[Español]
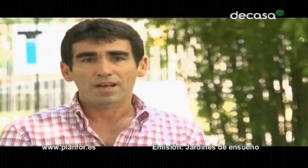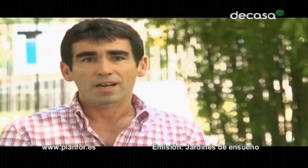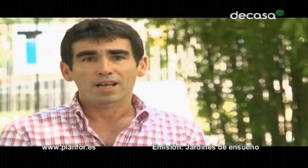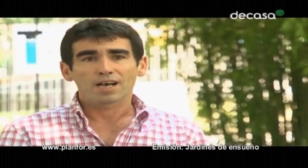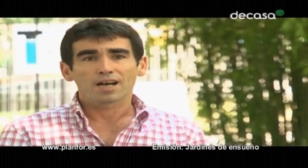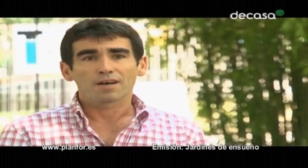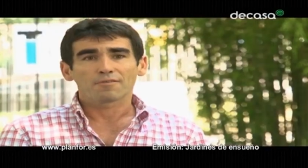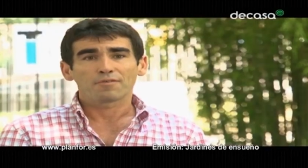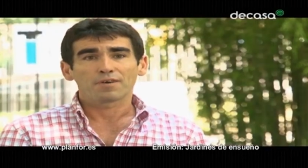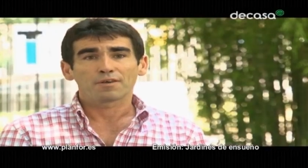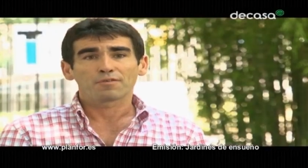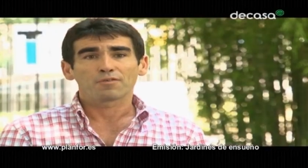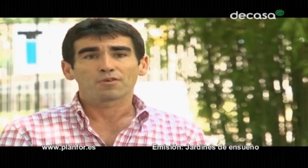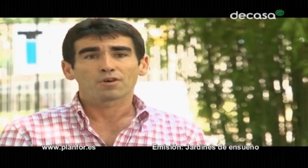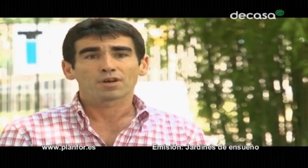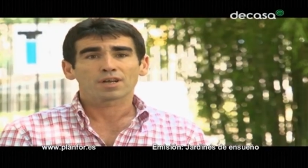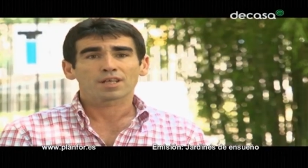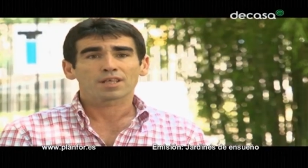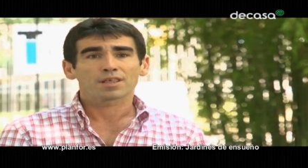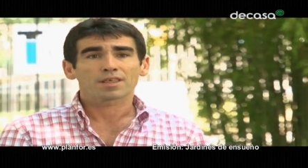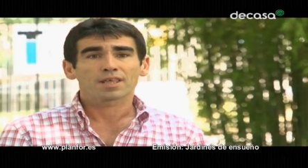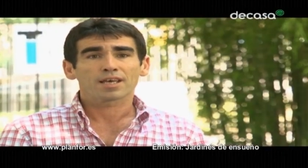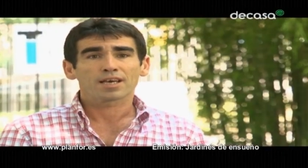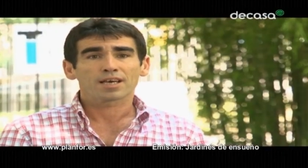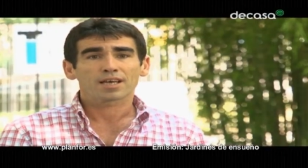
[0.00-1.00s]
para
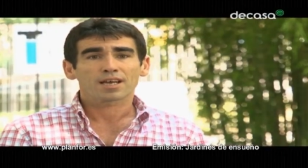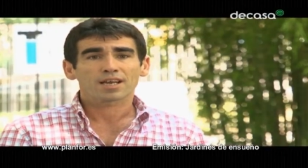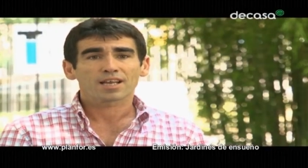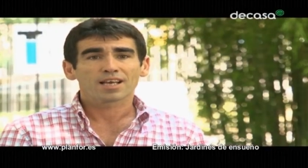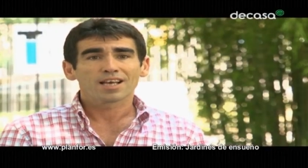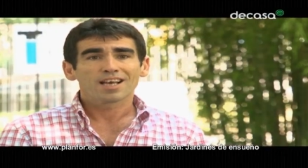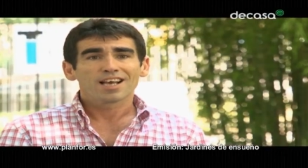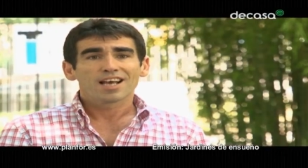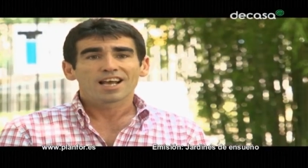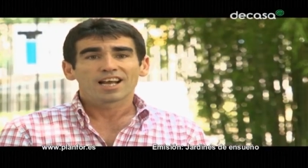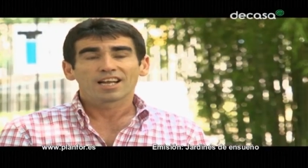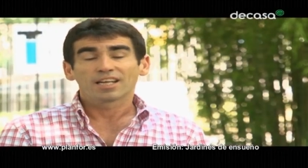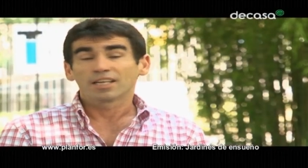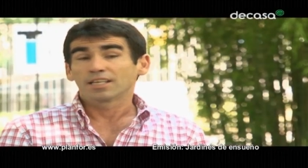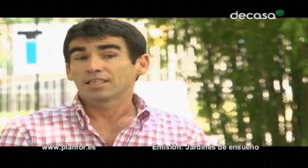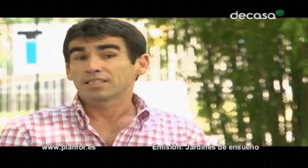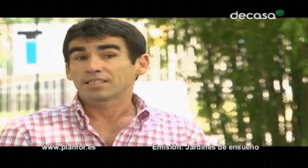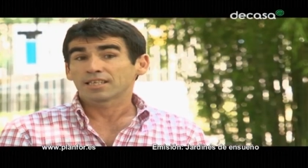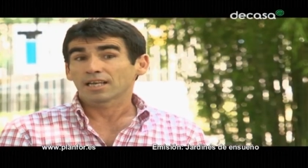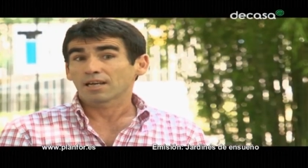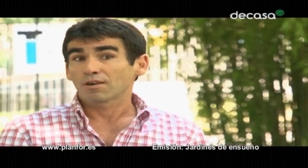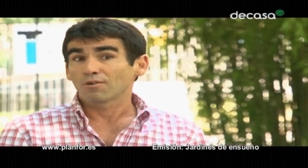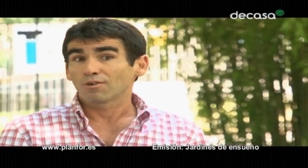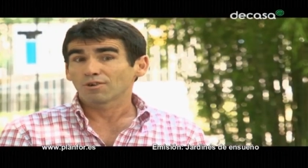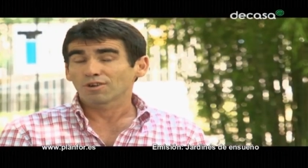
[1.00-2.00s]
favorecer el
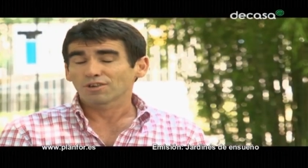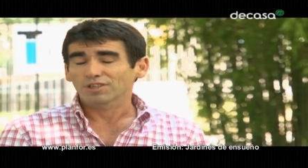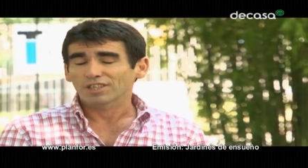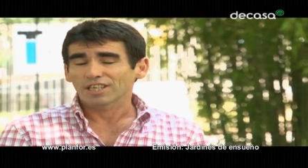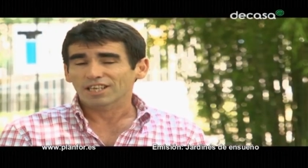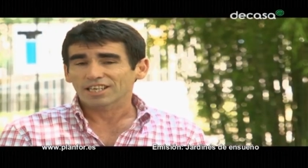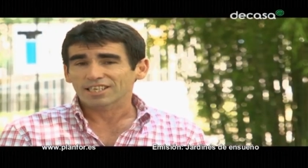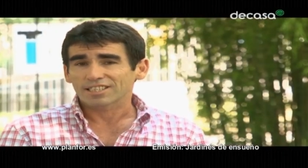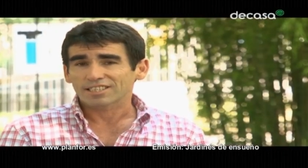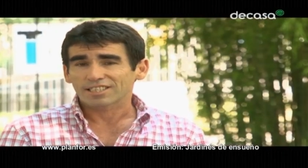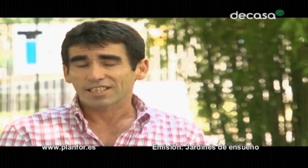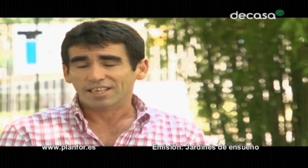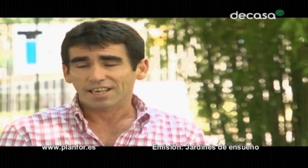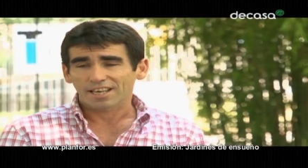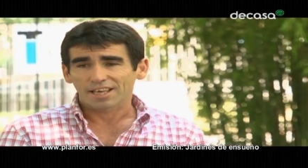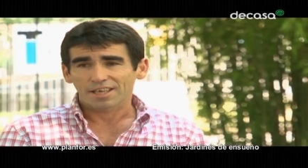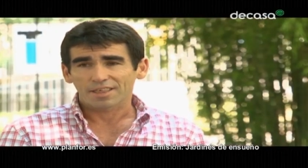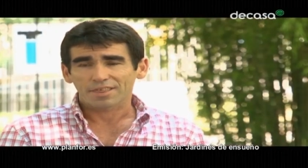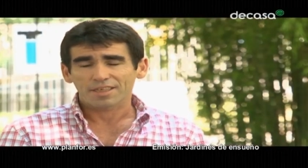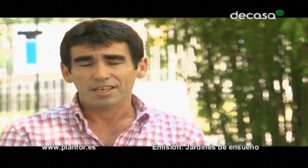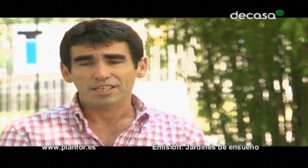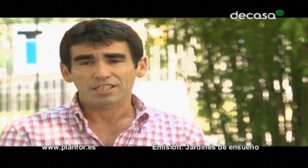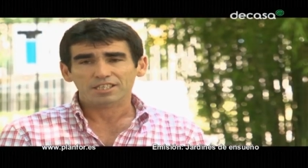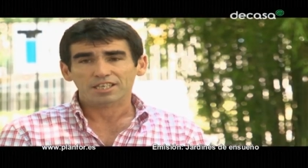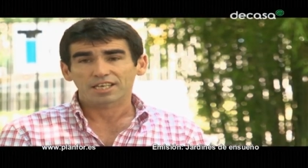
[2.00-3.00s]
desarrollo de las
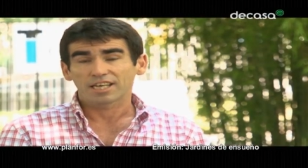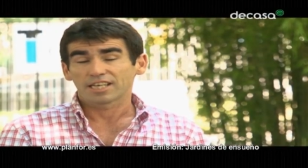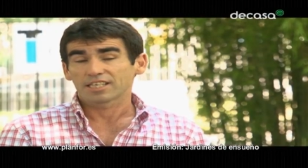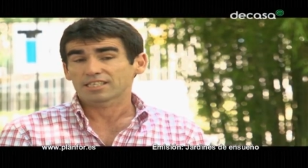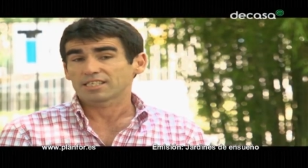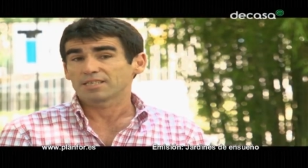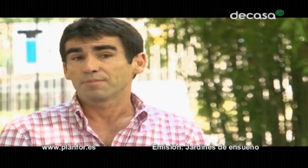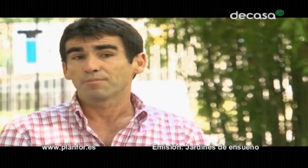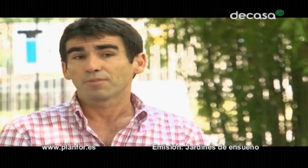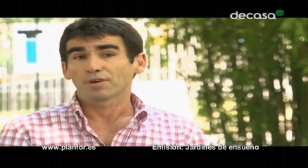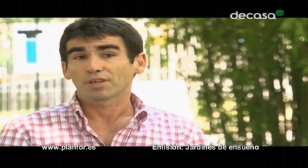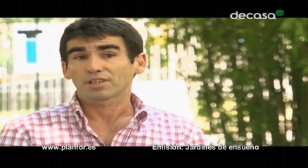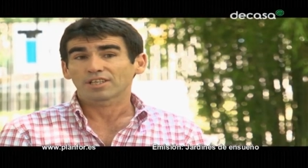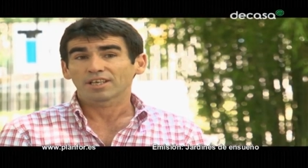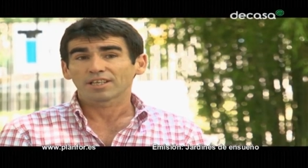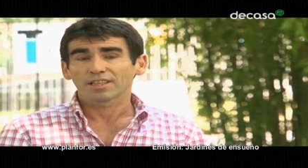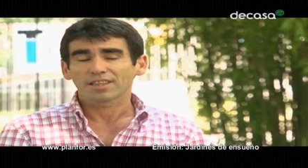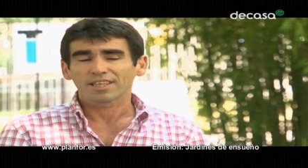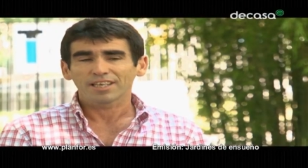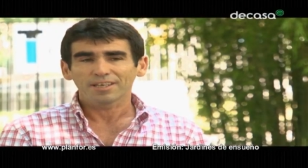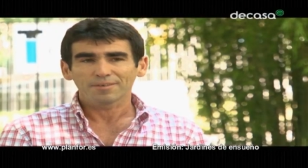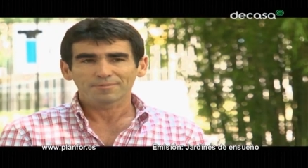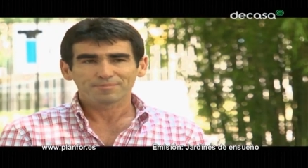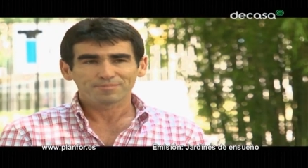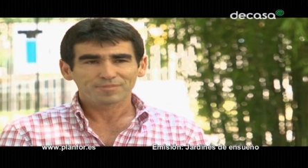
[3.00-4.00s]
raíces, que es
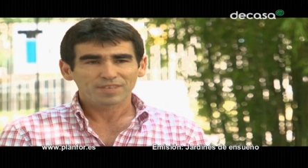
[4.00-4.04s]
importante.